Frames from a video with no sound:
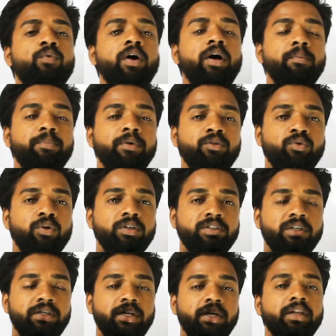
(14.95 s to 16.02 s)
वहाँ पे थोड़ा
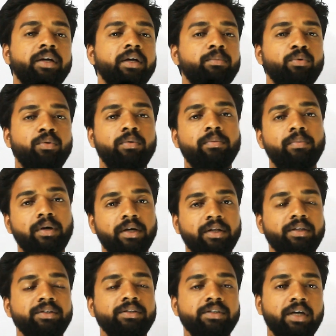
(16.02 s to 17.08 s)
सा टेक्निकल प्रॉब्लम आ
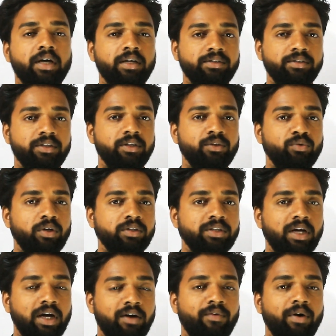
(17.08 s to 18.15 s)
गया था जिस कारण से थोड़ा
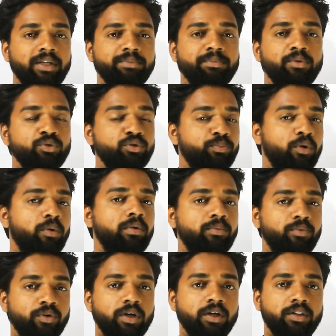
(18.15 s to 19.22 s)
सा आवाज़ में कुछ
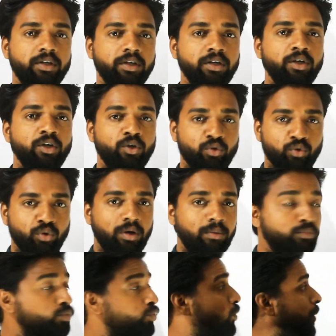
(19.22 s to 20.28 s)
प्रॉब्लम हो गया था तो
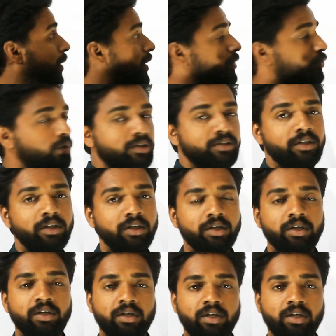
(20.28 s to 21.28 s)
हम उसको पहले थोड़ा सा